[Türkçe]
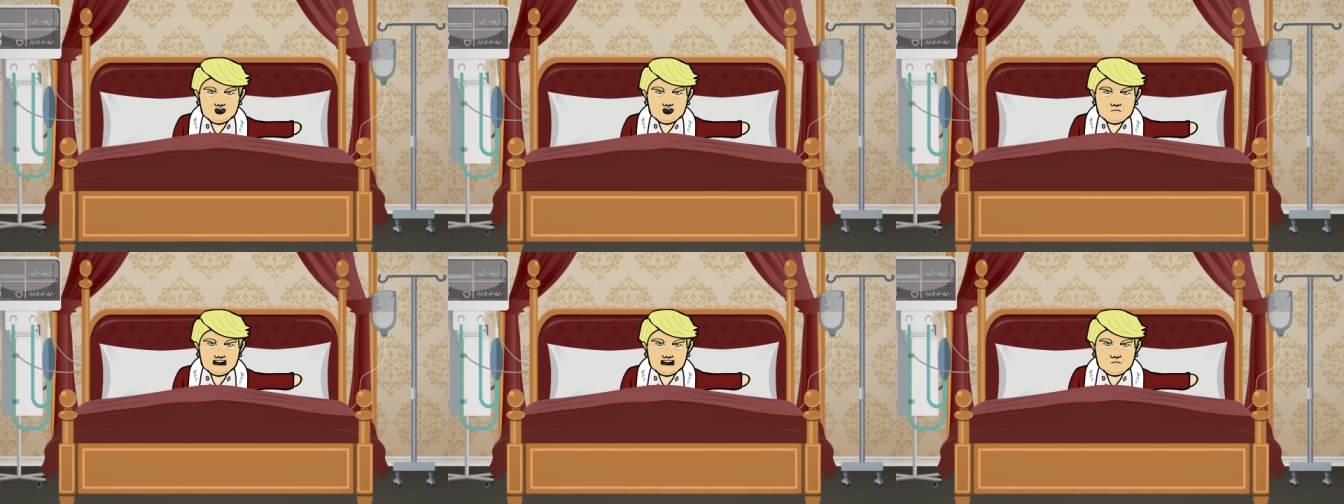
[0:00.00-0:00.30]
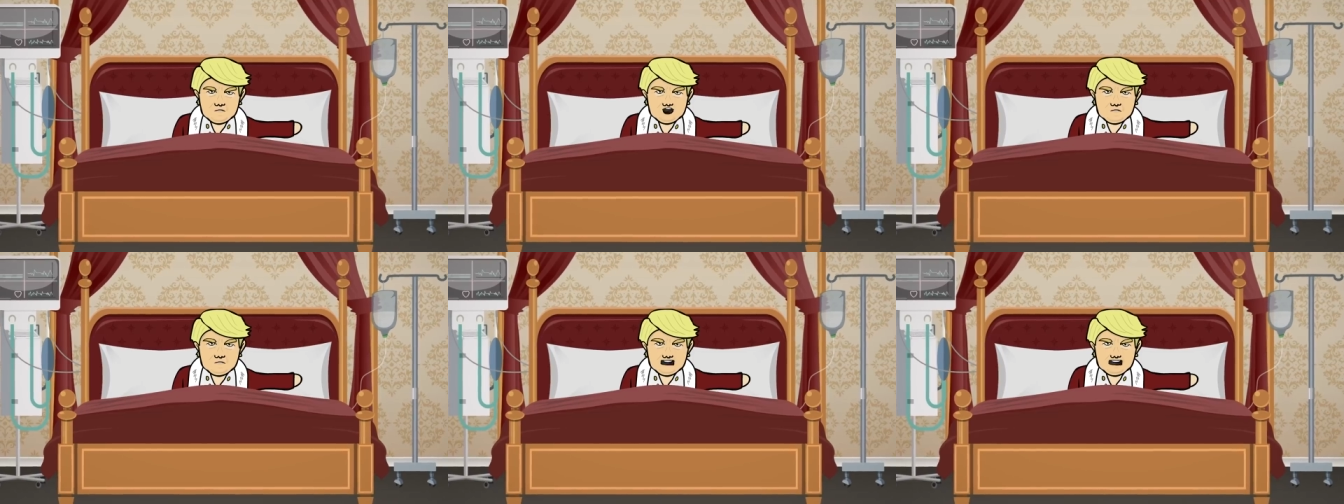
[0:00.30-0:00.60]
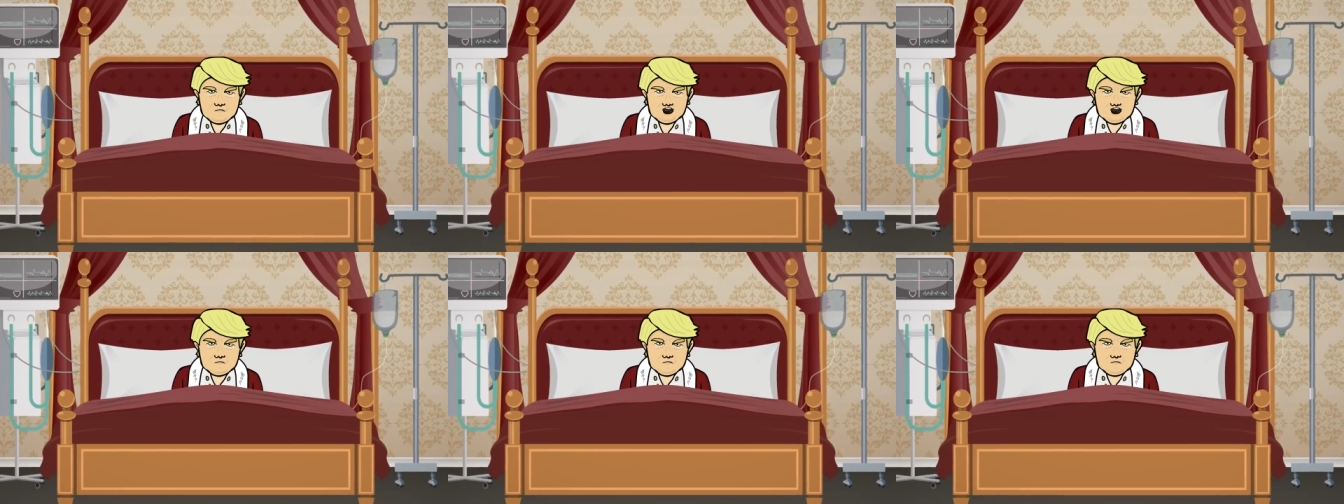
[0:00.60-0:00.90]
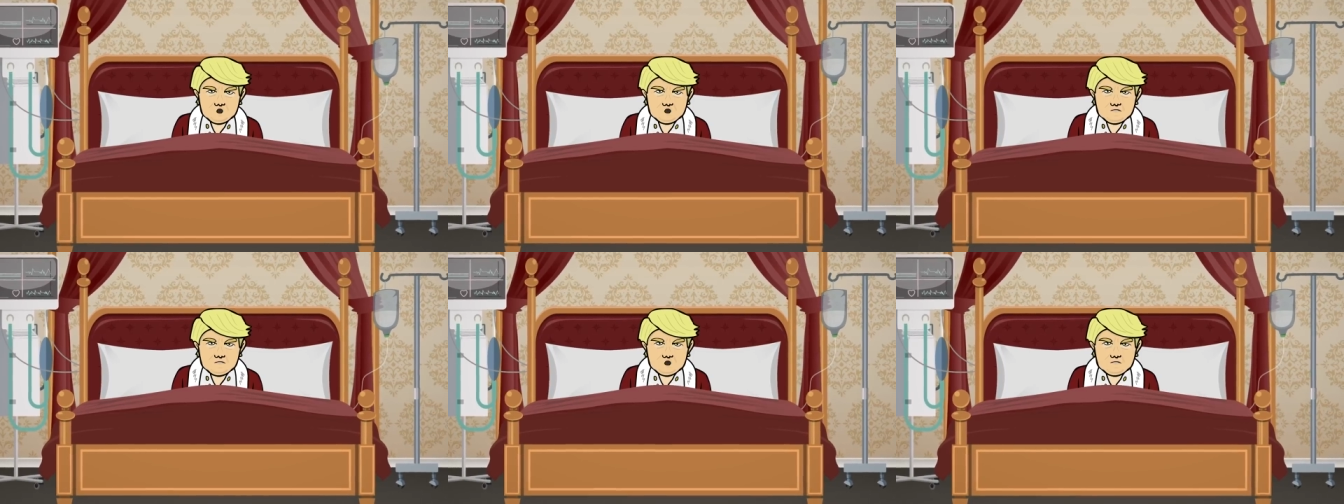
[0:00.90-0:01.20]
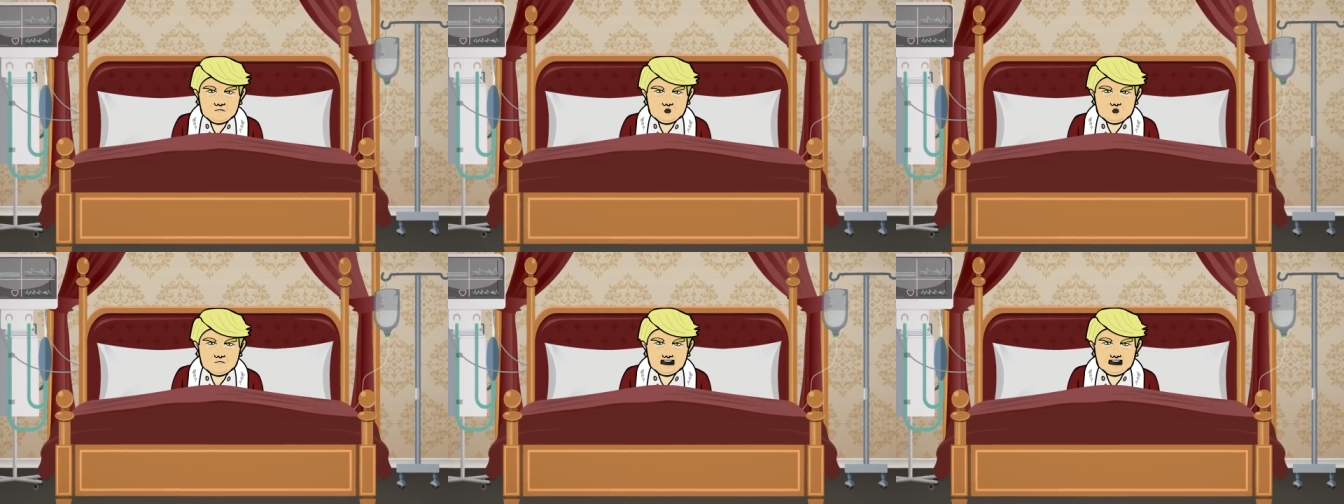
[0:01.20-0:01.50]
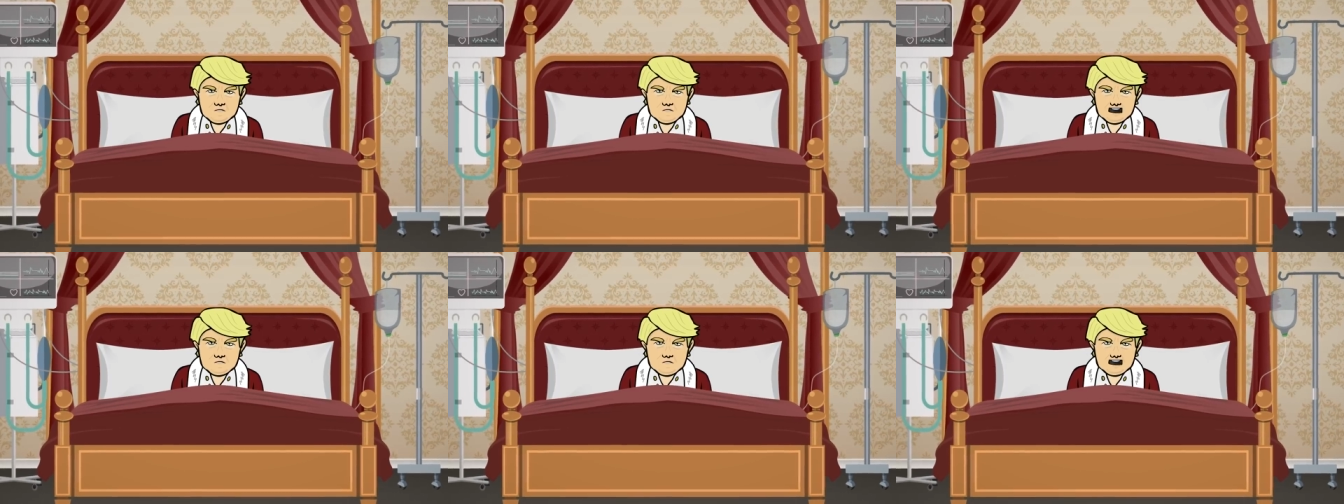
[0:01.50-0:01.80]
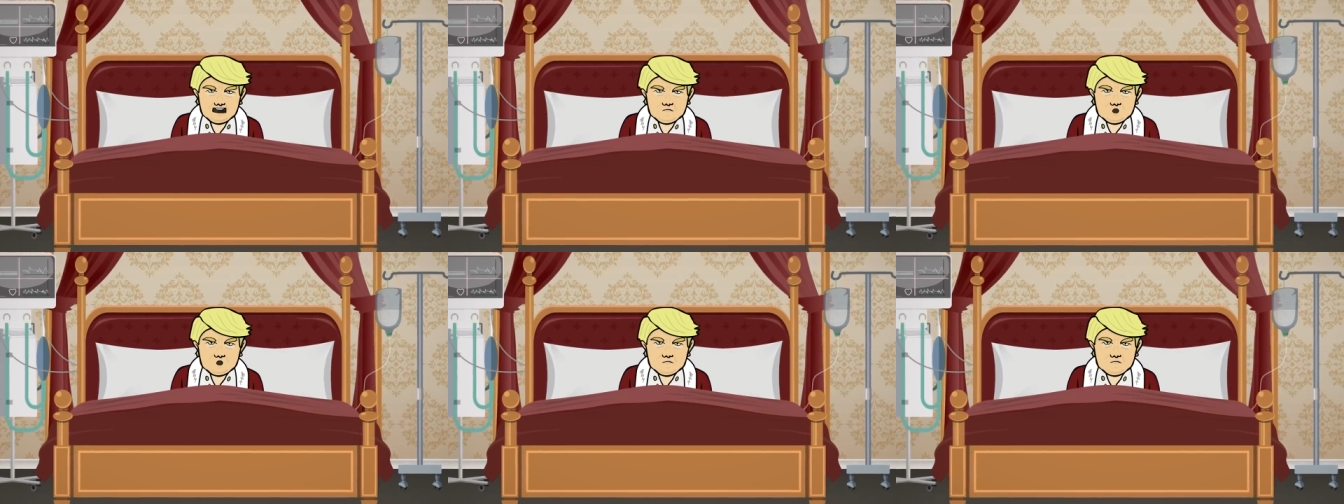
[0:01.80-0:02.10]
kaptım am odamı Çinli
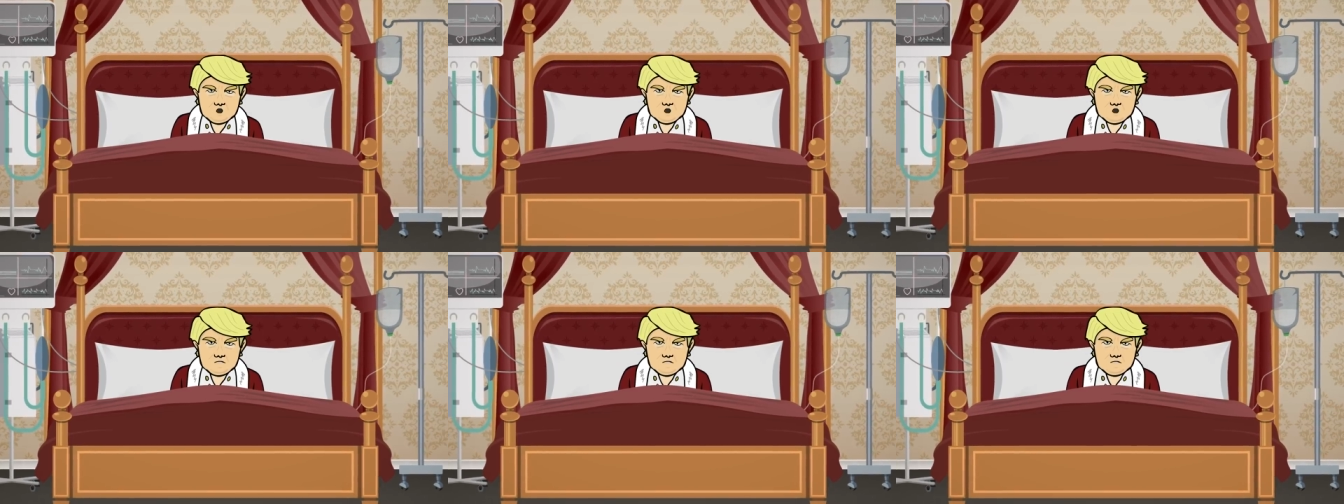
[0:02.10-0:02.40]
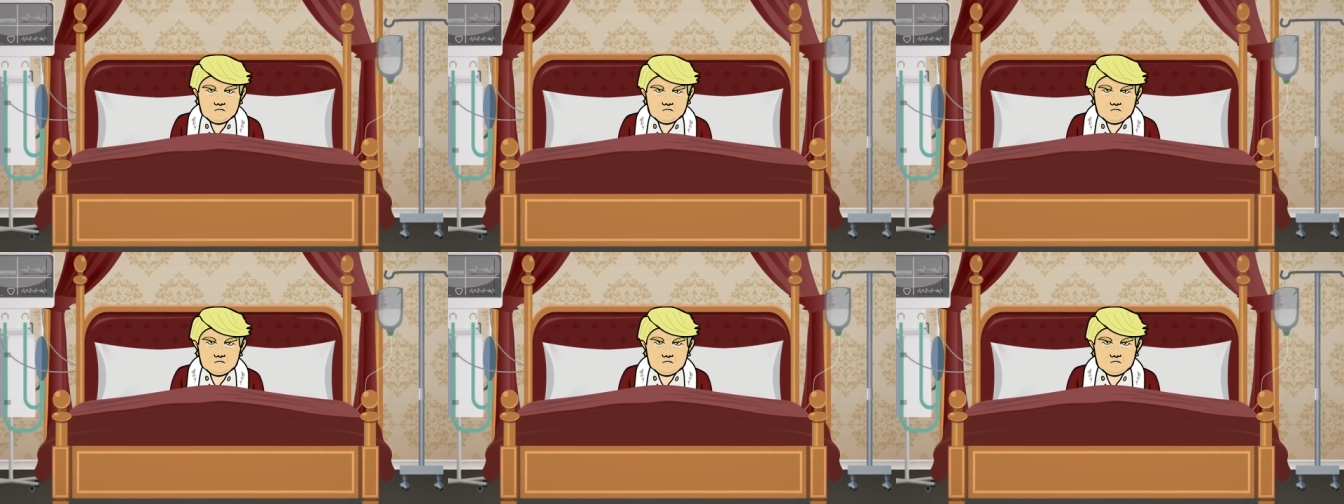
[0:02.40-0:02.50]
virüsünü?